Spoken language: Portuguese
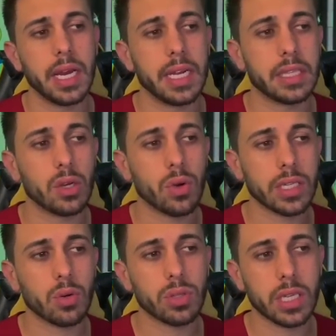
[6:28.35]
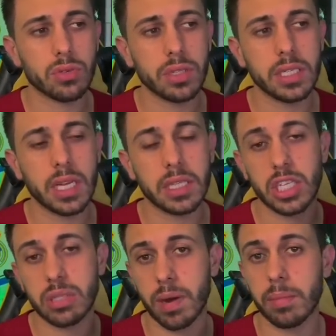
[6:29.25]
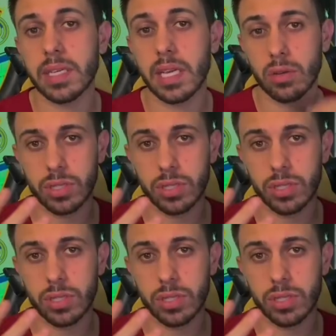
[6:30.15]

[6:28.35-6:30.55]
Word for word: Então, com essa cotação em 33, para mim tem